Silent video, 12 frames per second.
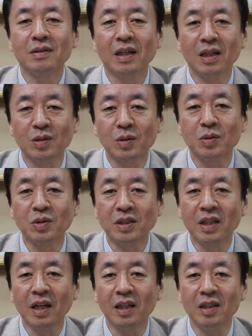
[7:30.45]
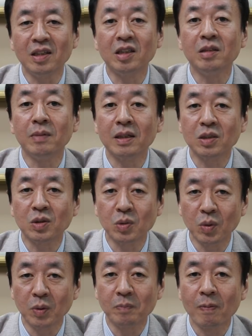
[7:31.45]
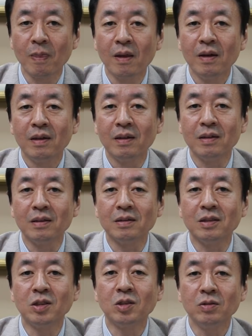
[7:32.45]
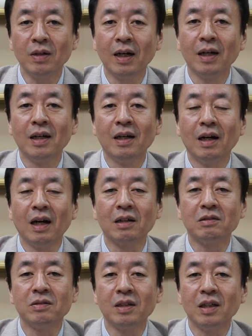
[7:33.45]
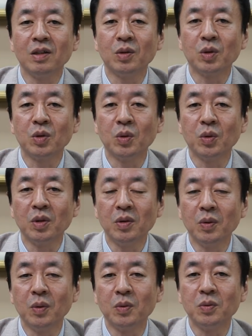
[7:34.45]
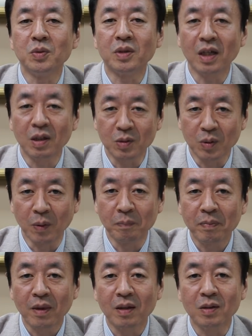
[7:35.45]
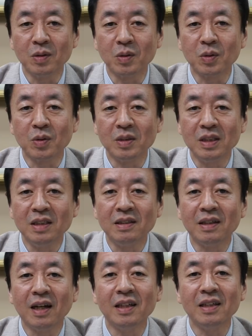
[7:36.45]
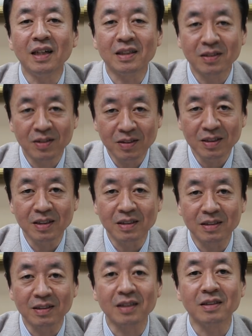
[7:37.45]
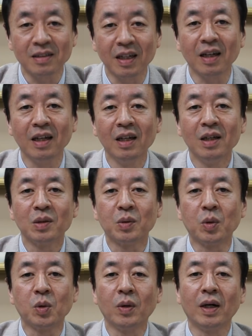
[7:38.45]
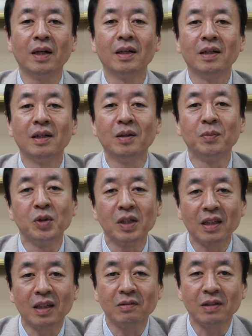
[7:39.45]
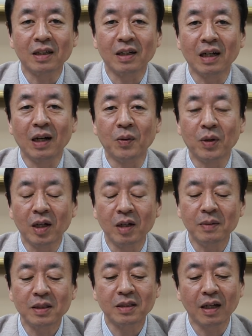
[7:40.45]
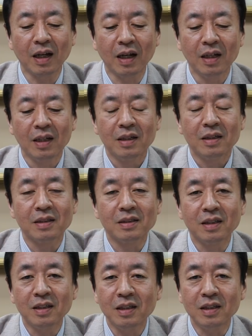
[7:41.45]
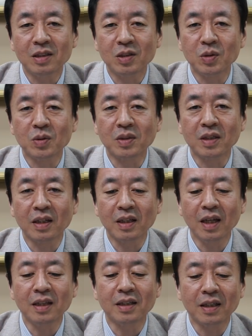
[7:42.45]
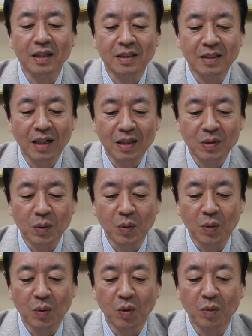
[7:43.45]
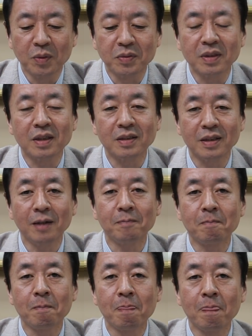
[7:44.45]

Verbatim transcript: 継続していきますと、実は悪霊の憑依を受けるということになりやすいんですね。ここは思い当たる方がおられましたら、ぜひ気をつけていただきたいと思うんですね。